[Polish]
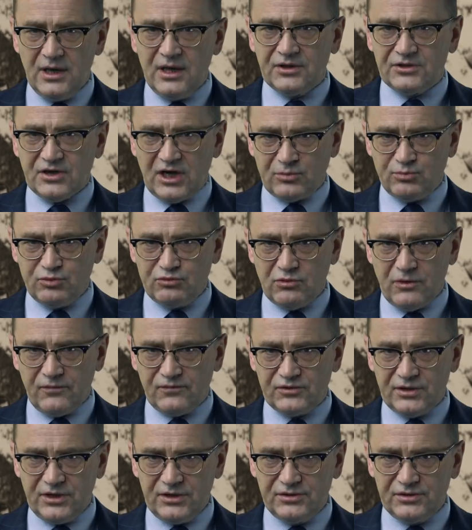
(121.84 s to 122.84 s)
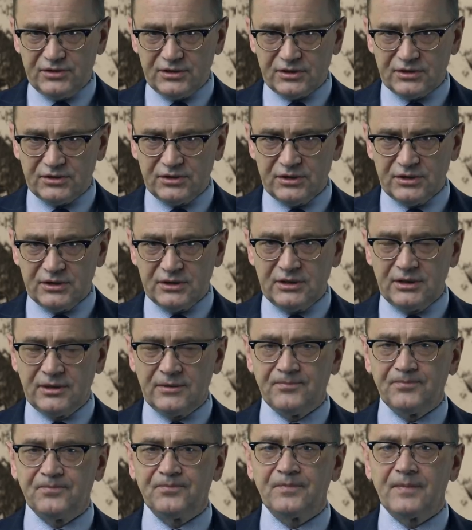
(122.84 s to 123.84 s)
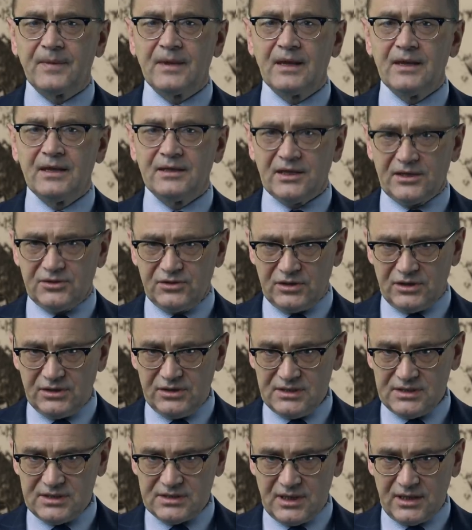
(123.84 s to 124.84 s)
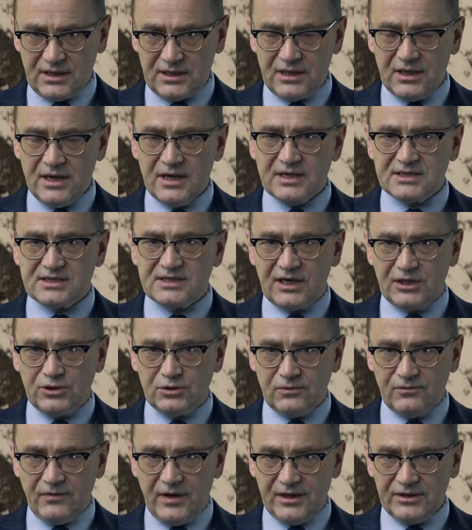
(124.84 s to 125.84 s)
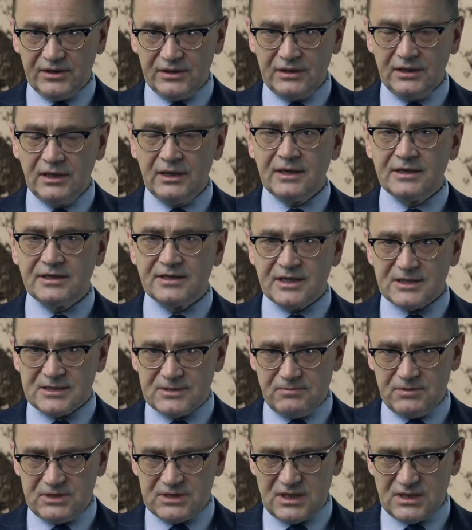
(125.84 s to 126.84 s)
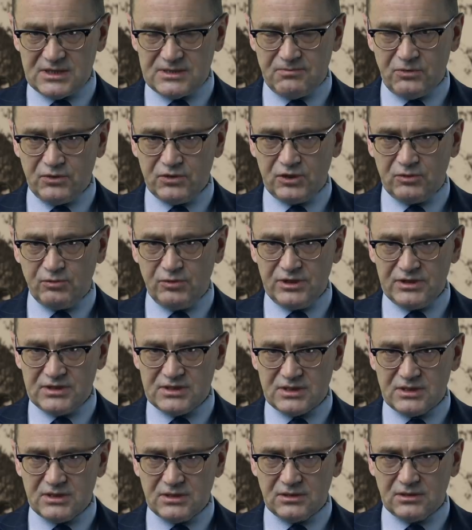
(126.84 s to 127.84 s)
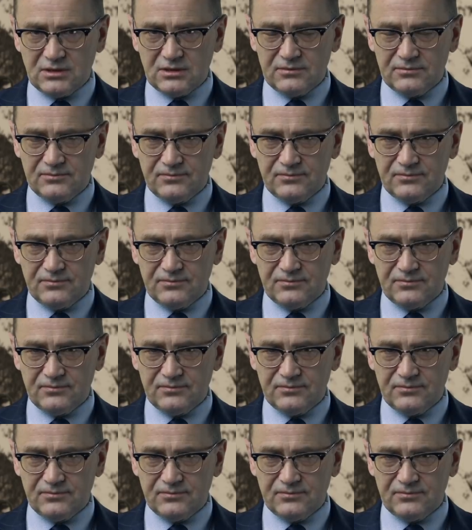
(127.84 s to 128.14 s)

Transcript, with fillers: Tak było wtedy, gdy na tych listach znajdowali nazwiska swoich bliskich.